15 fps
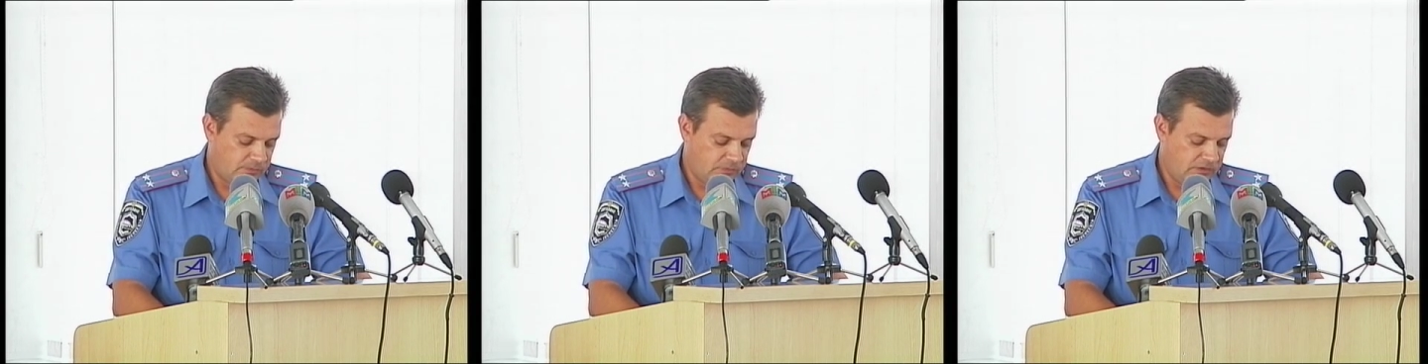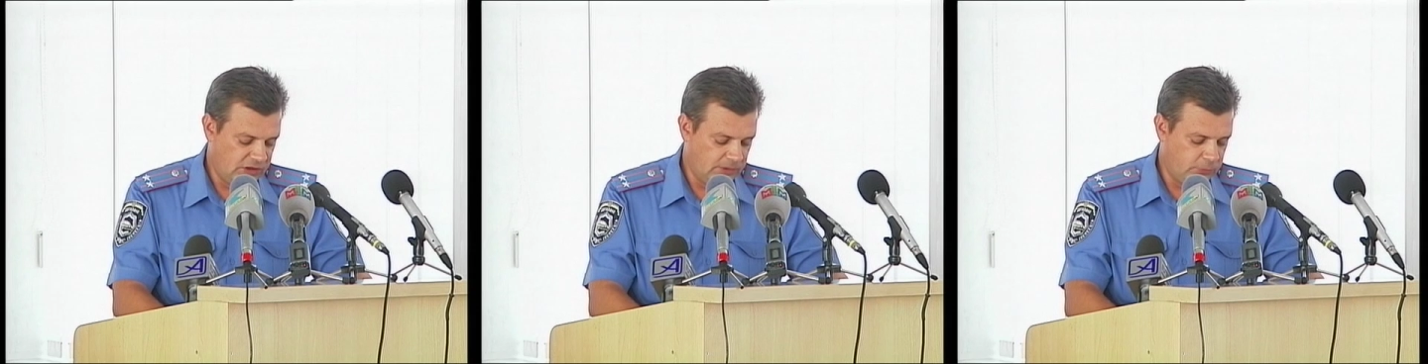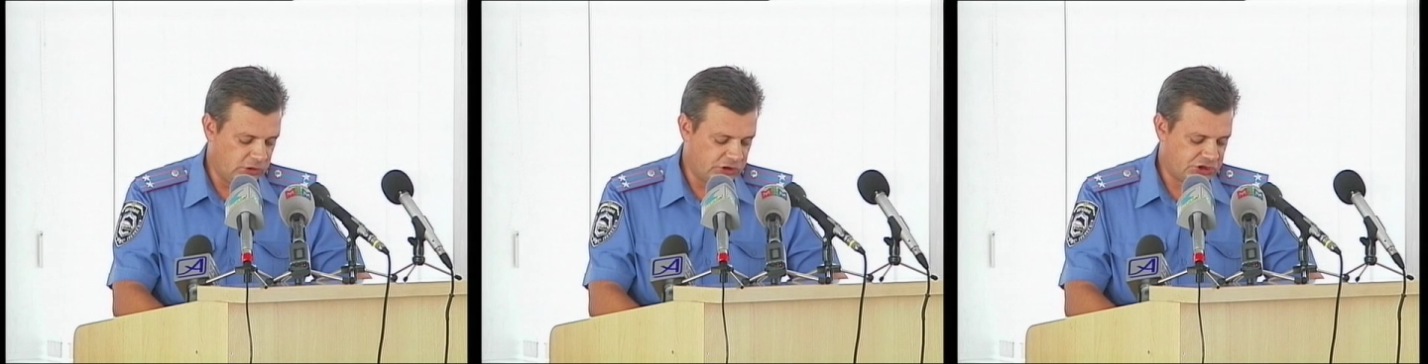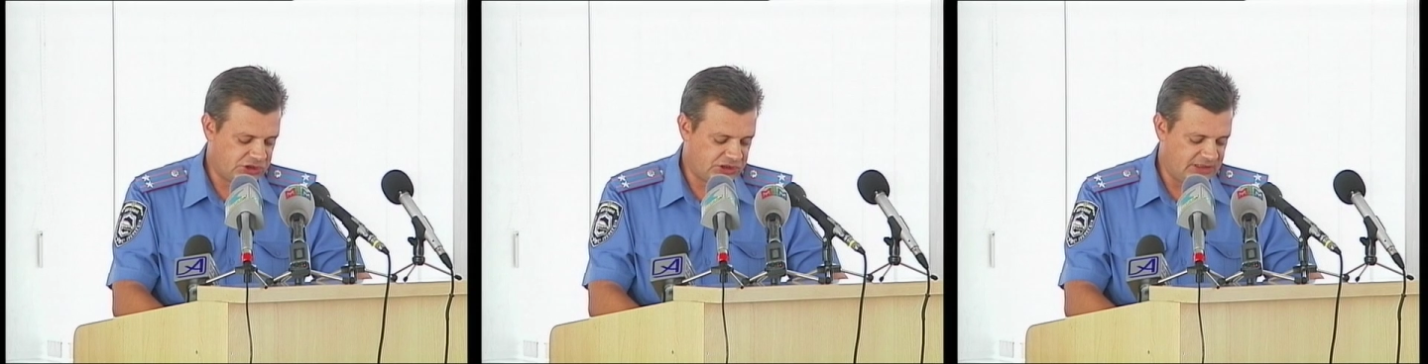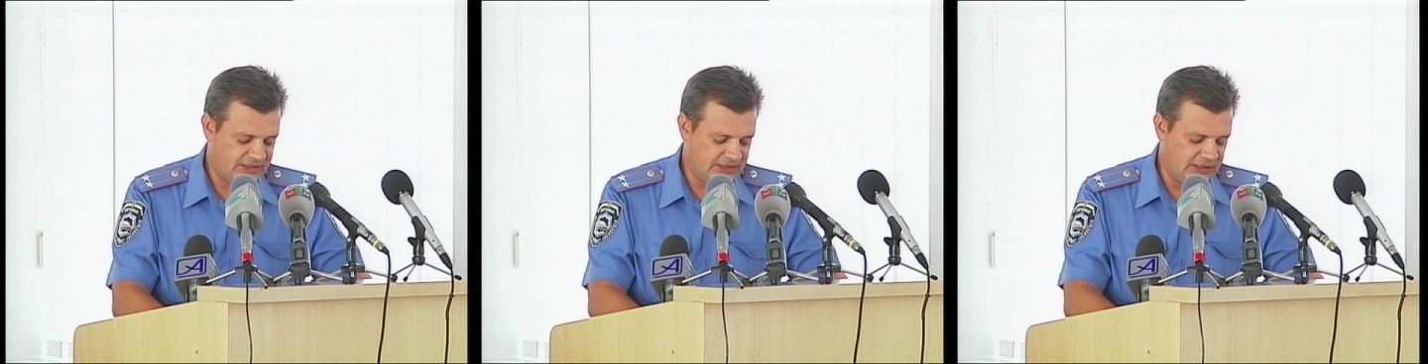не больше
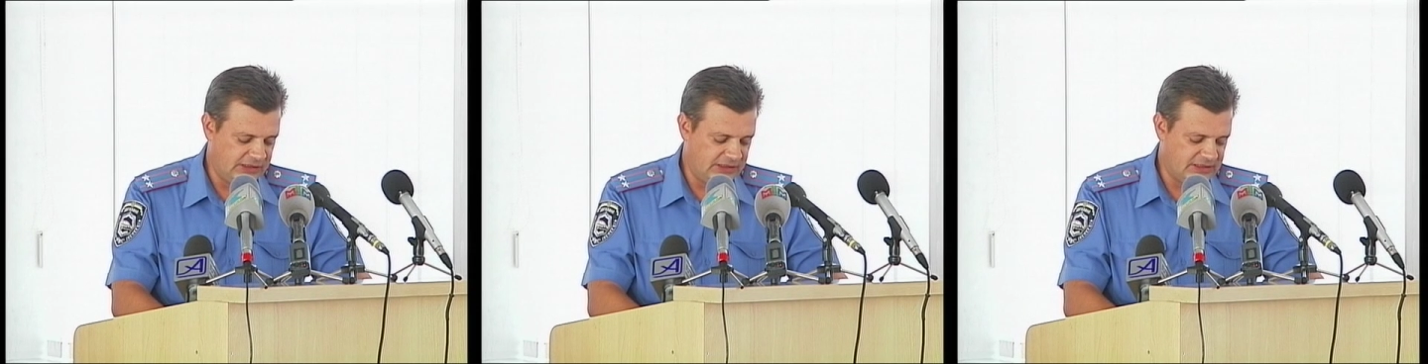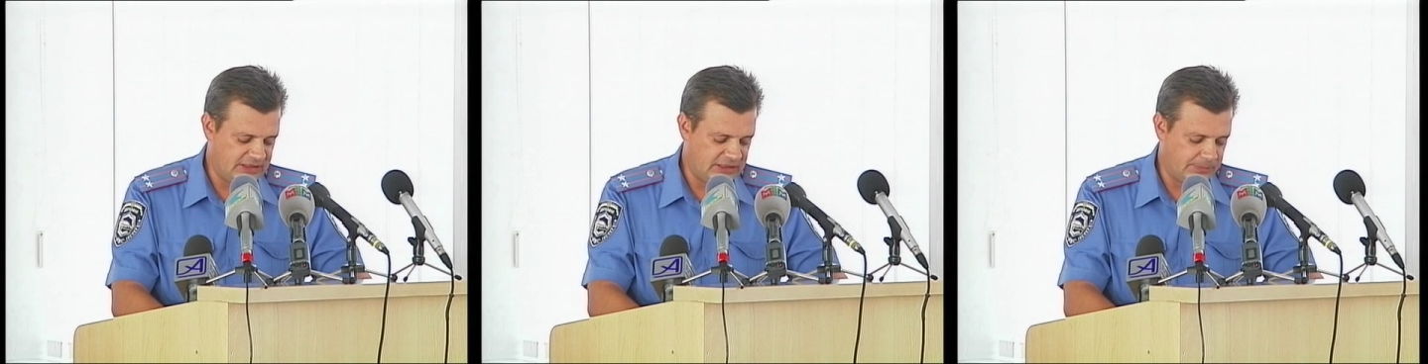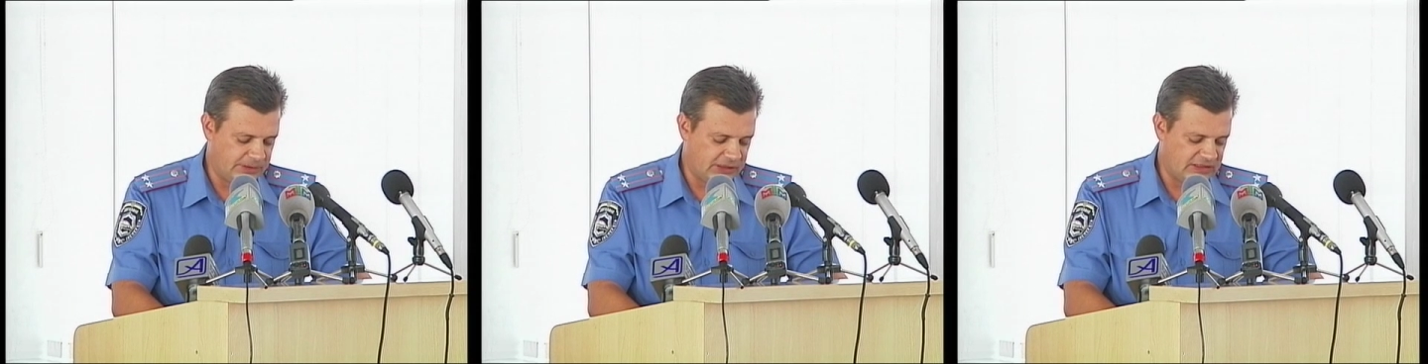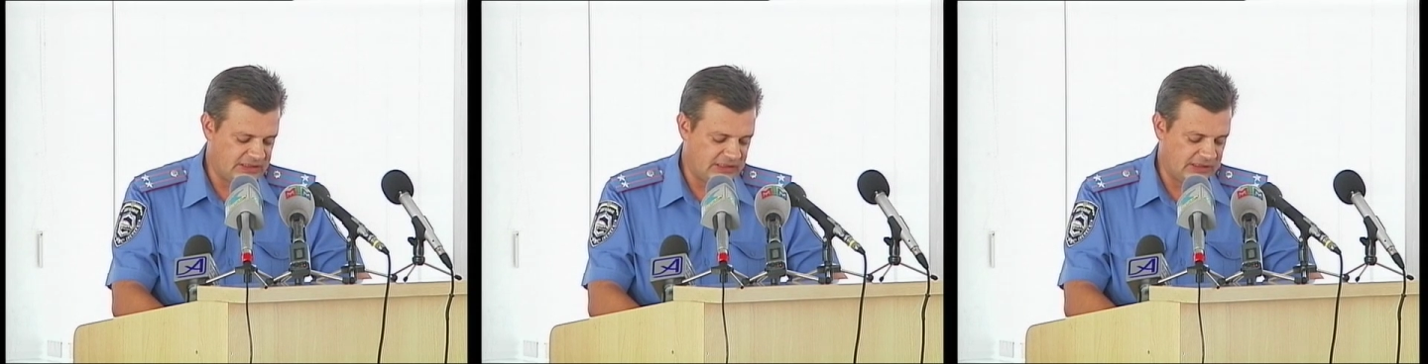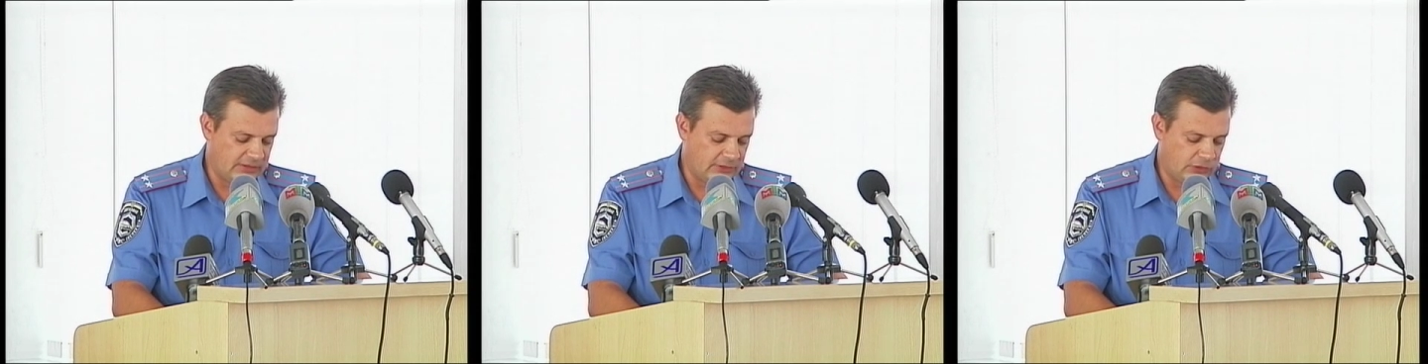60%